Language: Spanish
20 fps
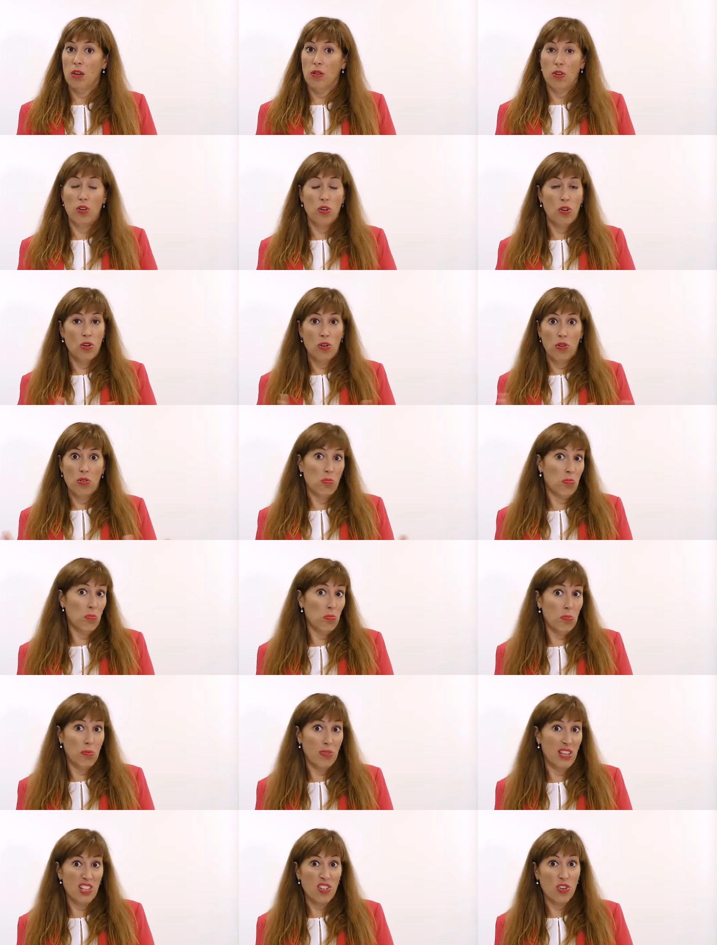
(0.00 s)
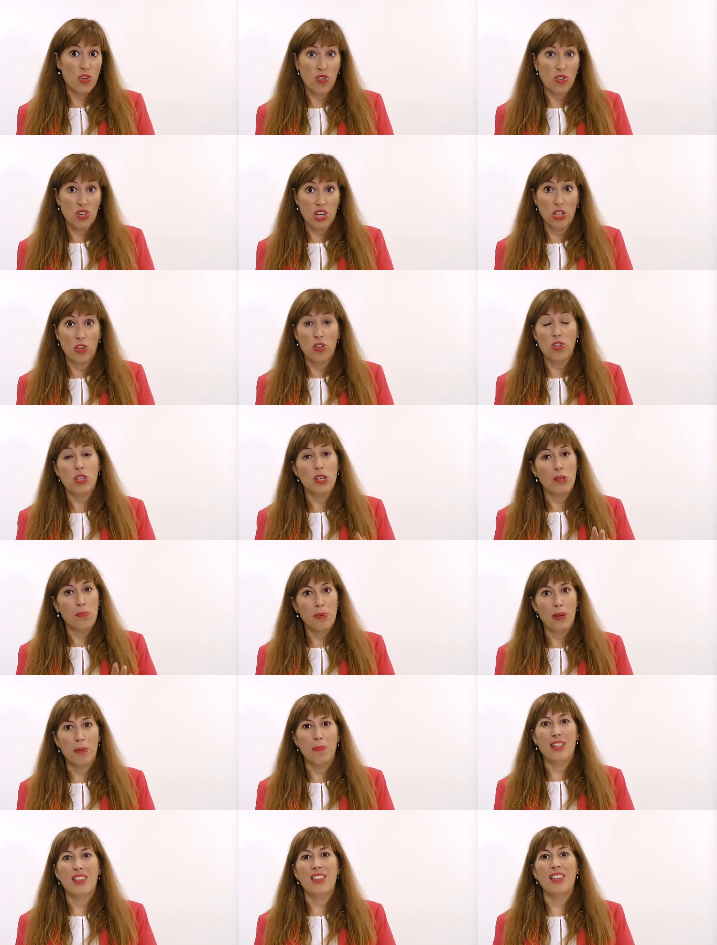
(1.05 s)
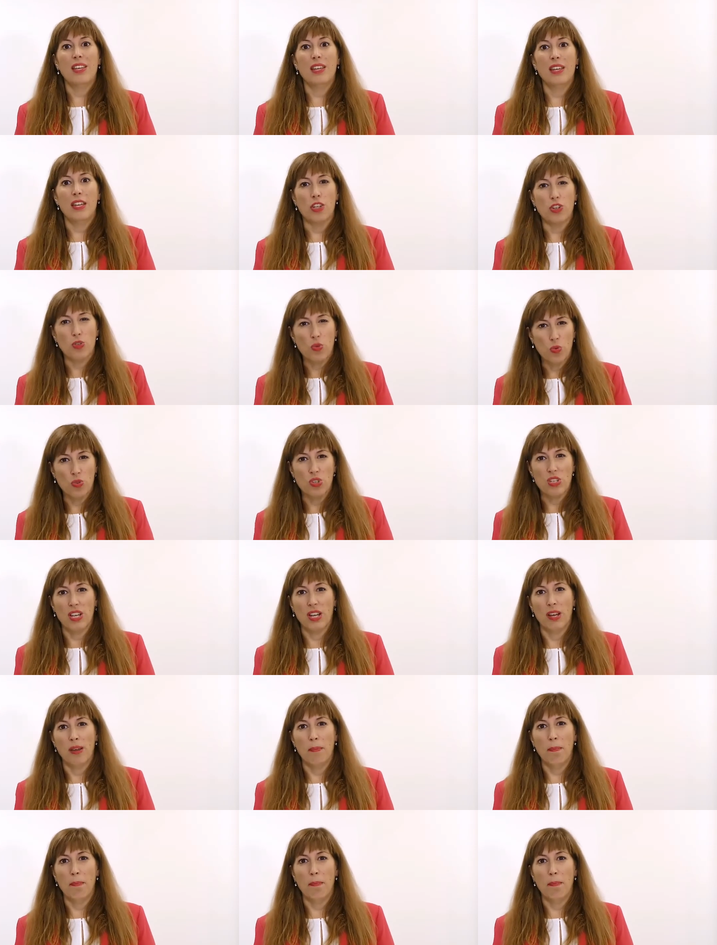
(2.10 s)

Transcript: No des consejos, simplemente escucha,